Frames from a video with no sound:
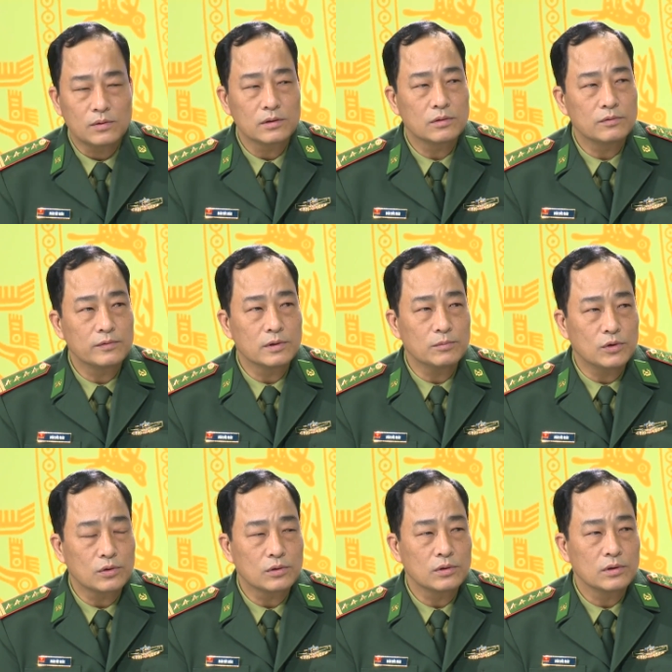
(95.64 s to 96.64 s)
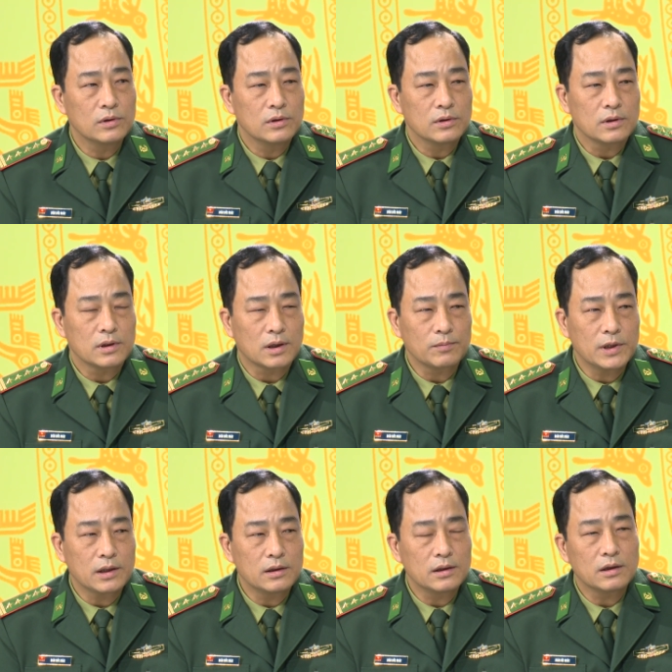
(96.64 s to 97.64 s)
quân khu vực 1 Đặc
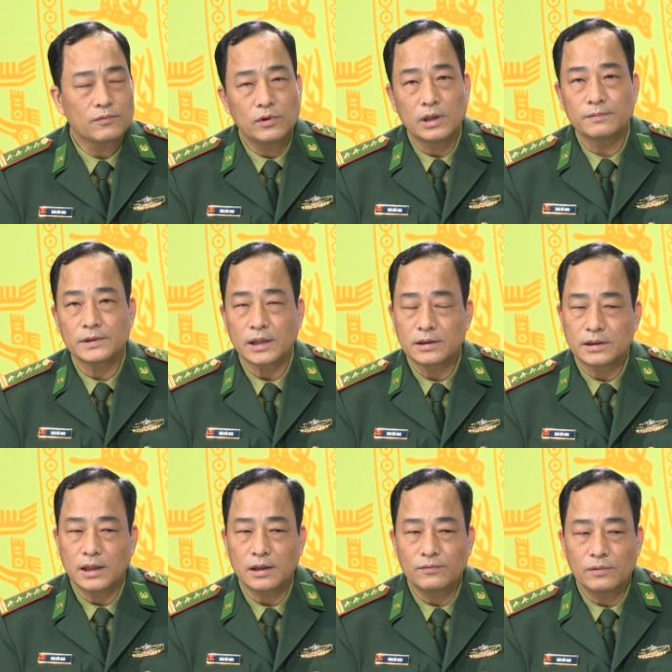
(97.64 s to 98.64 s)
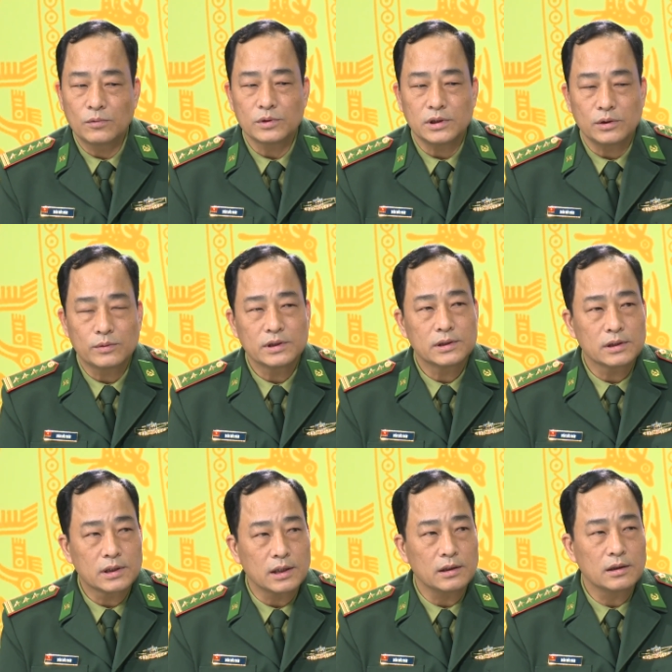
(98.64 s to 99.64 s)
biệt là phối hợp chặt chẽ với Bộ Chỉ huy quân
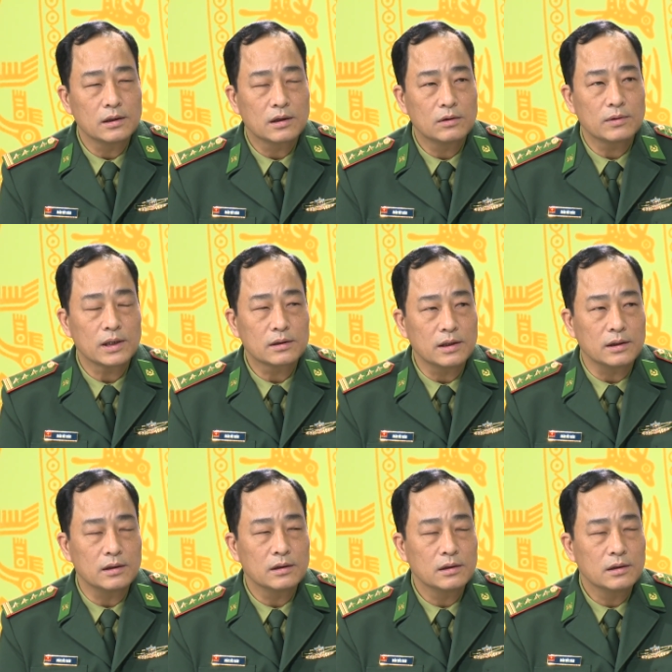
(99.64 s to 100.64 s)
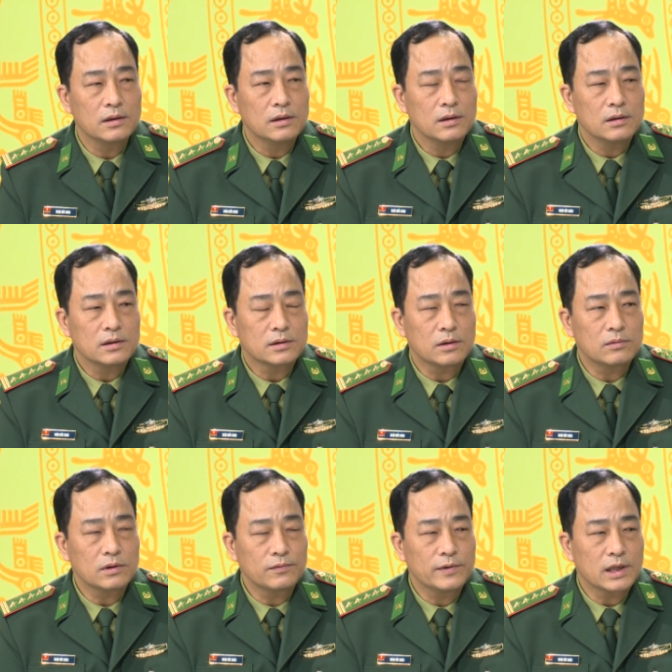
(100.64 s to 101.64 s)
sự tỉnh, Công an tỉnh
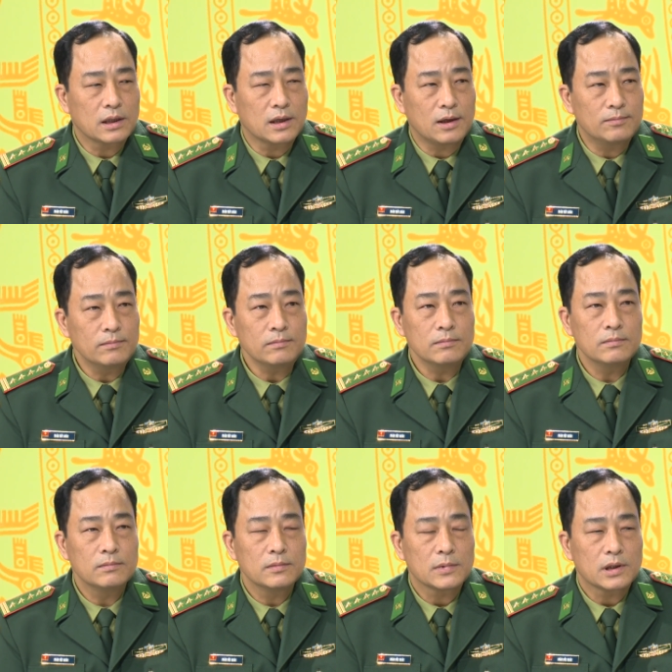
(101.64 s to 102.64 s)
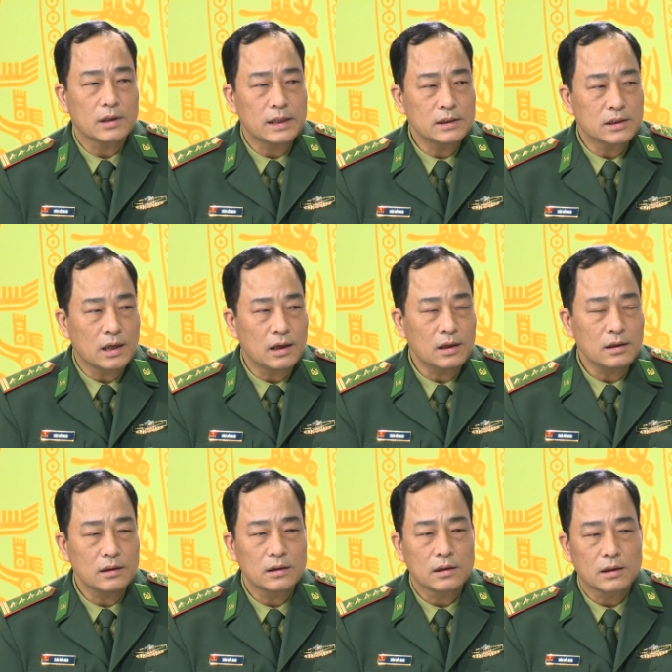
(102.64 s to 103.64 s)
trong cái việc nắm, đánh giá,
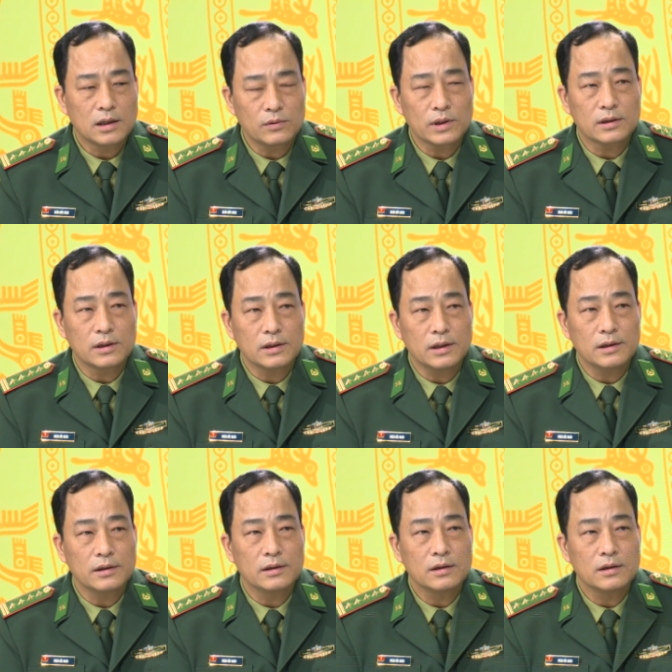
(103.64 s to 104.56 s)
kết luận tình hình